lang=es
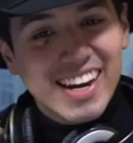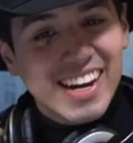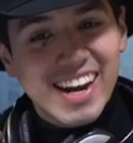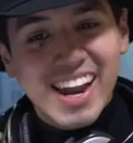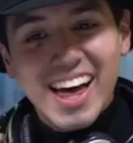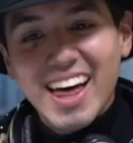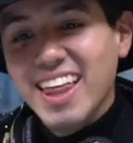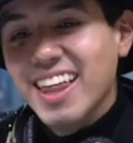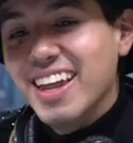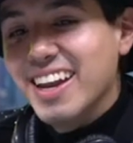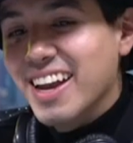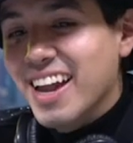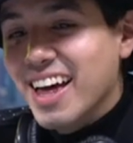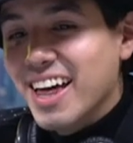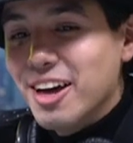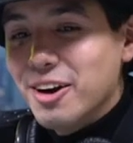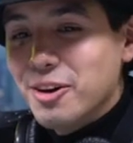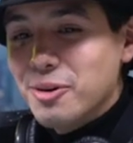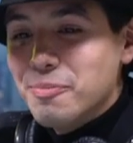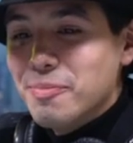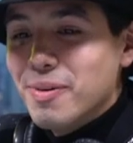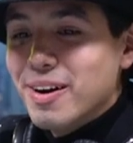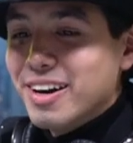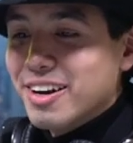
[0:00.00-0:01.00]
Nada, nada,
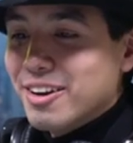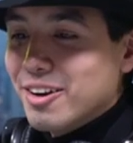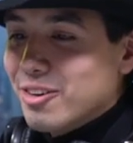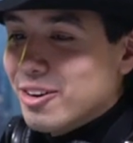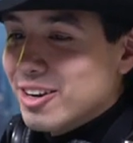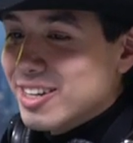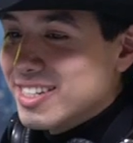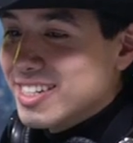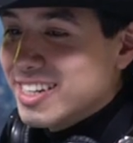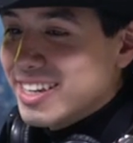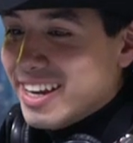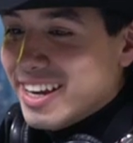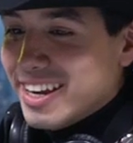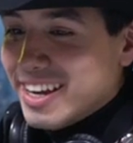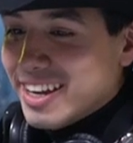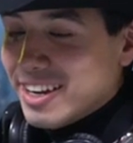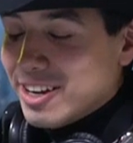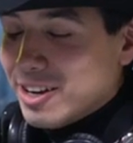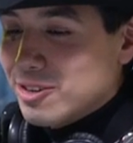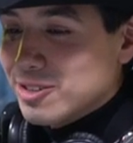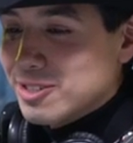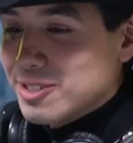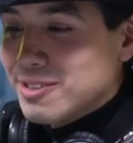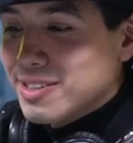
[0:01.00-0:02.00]
compadre. Ahora sí que,
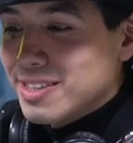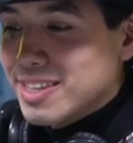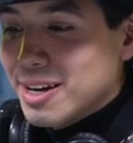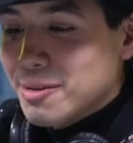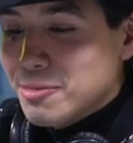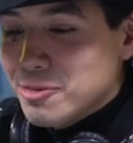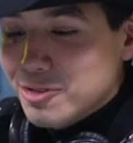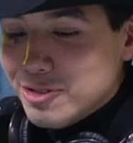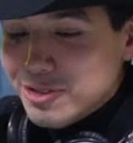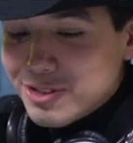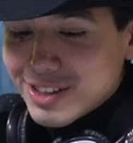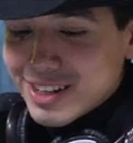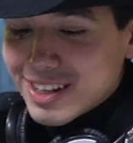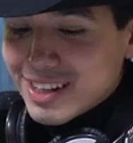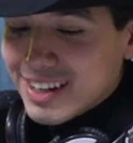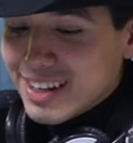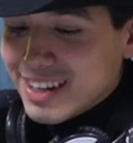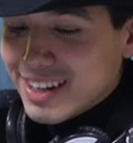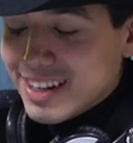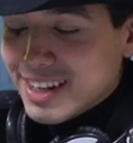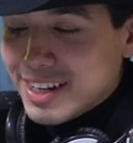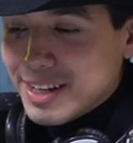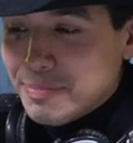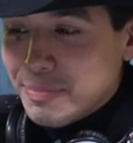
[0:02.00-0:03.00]
nos aventamos,
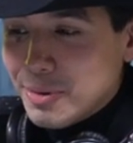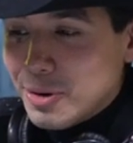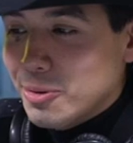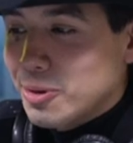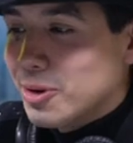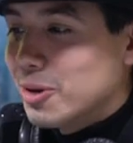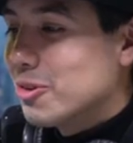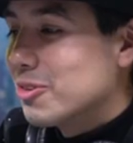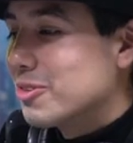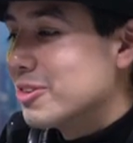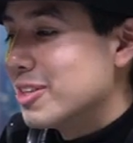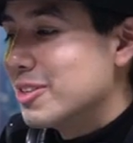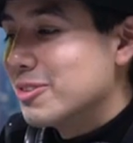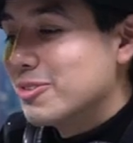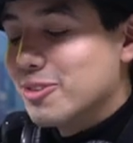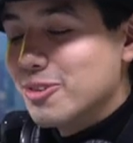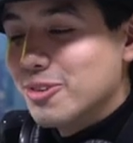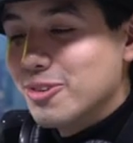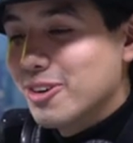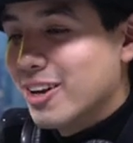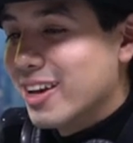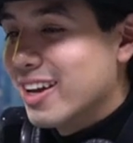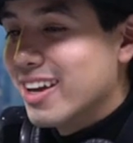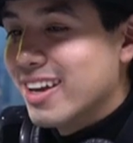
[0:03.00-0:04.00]
y, pero bien contento,
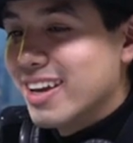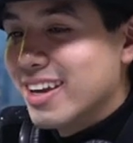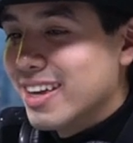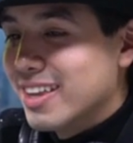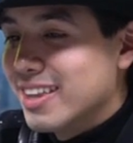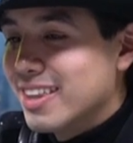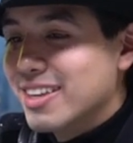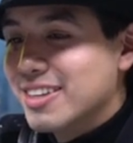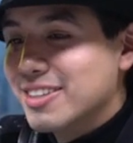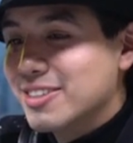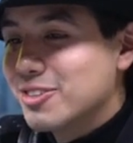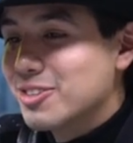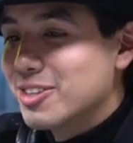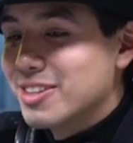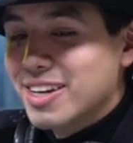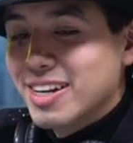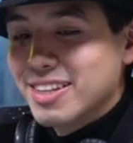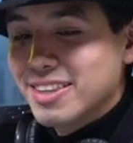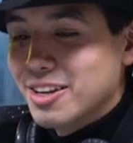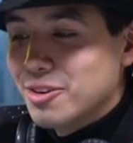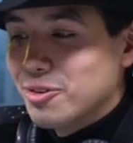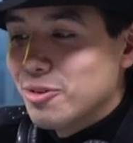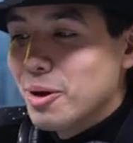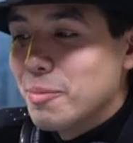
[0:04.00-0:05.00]
¿no? Que de eso se
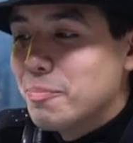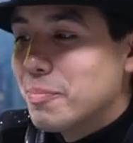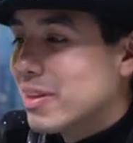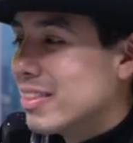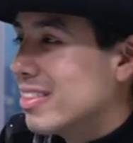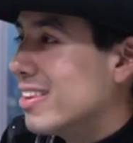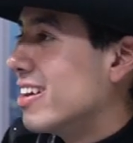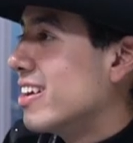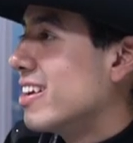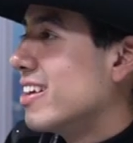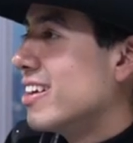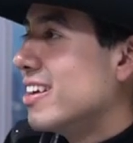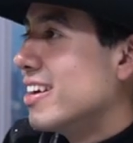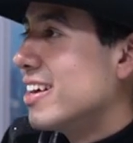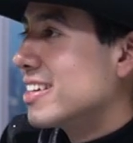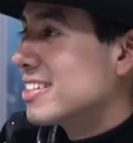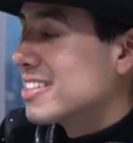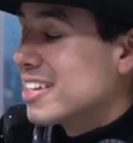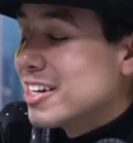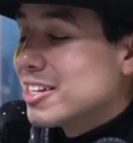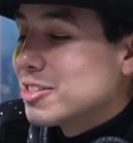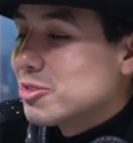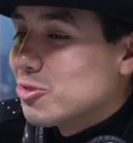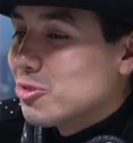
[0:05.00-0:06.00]
trata, ¿no? De aprender y
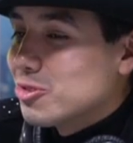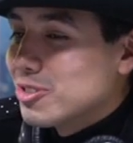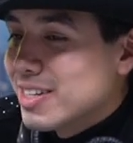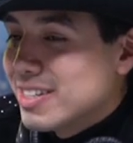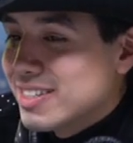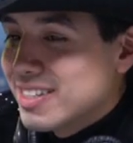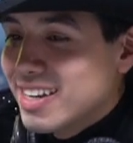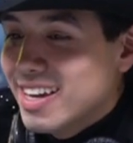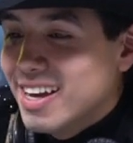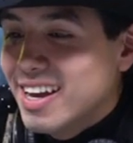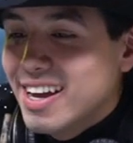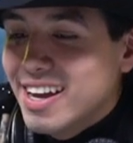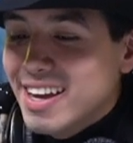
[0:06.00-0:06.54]
hacer las cosas.